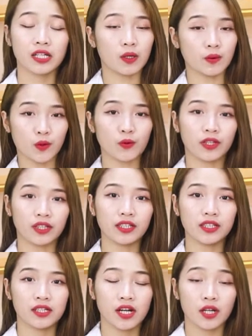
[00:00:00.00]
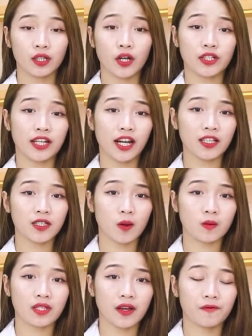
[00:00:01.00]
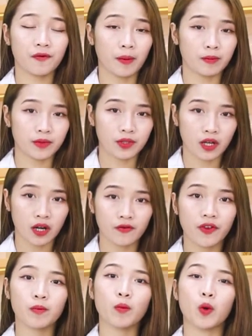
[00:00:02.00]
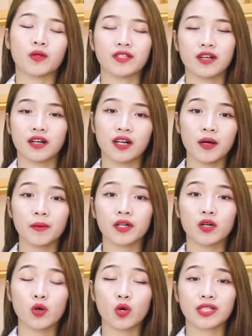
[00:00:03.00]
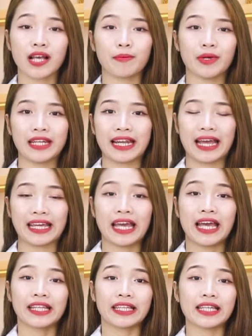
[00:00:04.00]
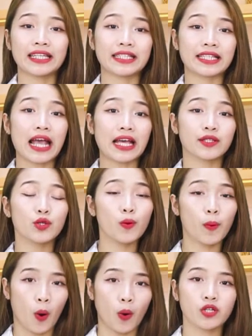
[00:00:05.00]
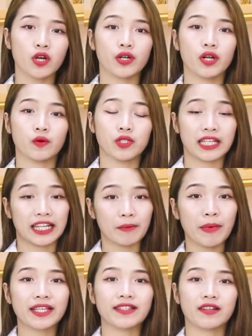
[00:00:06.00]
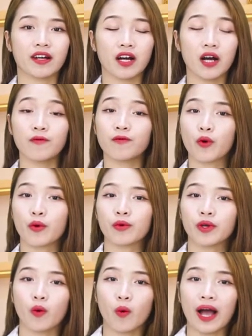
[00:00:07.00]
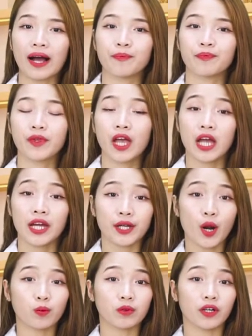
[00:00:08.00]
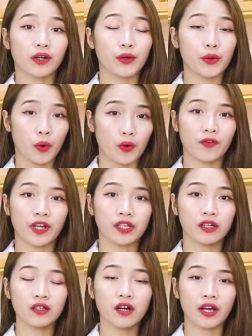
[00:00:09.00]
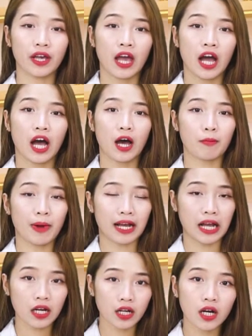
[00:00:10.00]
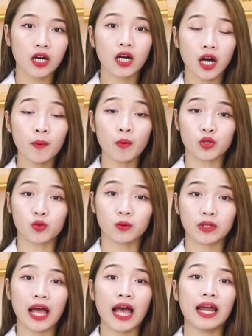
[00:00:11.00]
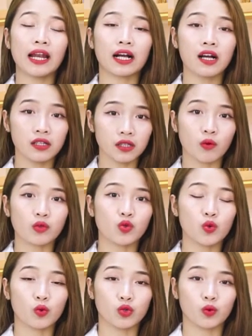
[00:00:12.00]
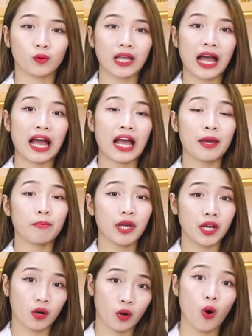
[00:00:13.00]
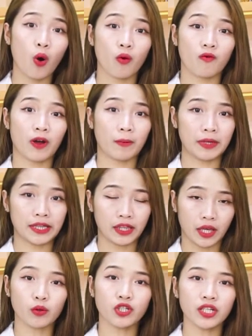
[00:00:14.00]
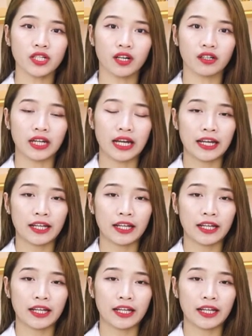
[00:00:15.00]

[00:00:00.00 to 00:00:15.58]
Công dụng thứ tư, đó chính là dòng sản phẩm ờ, viên bổ xương khớp glucosamine này thì sẽ giúp hỗ trợ điều trị các bệnh xương khớp vô cùng hiệu quả. Đồng thời đối với những người ờ, mà các cơ khớp của chúng ta hay là các đầu sụn của chúng ta bị khô và bị thiếu chất nhờn